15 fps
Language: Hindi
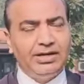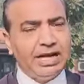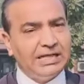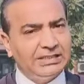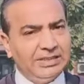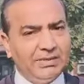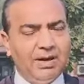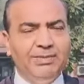
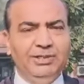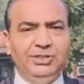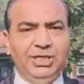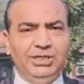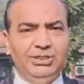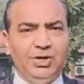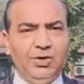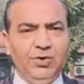राज्यसभा में
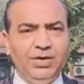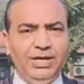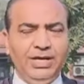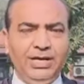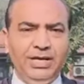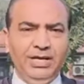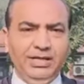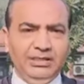चर्चा होगी
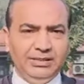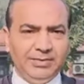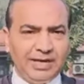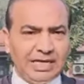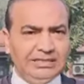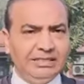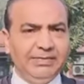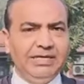जब
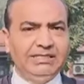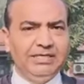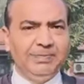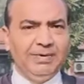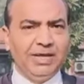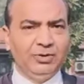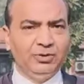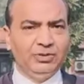राज्यसभा से
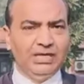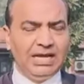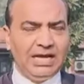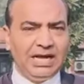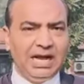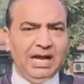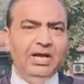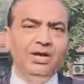पास हो
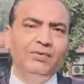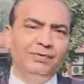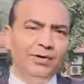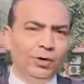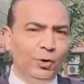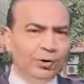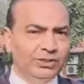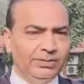जाएगा फिर
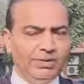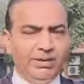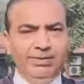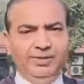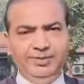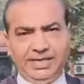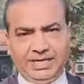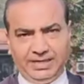लोकसभा
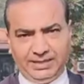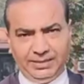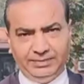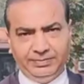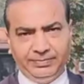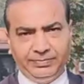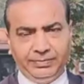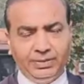में भी जाएगा
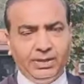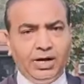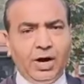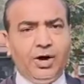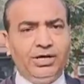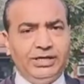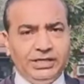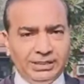
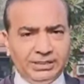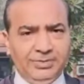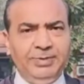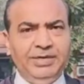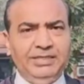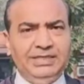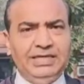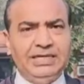और इस
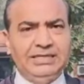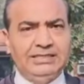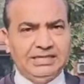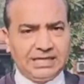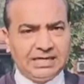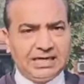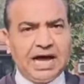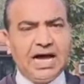बीच अगर
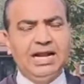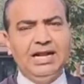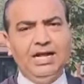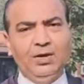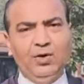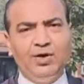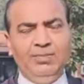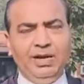सरकार ने
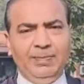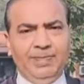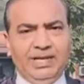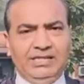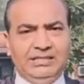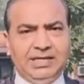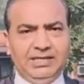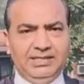कोई बिल
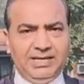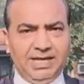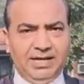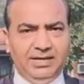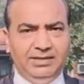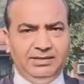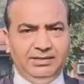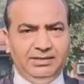पेश कर दिया
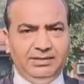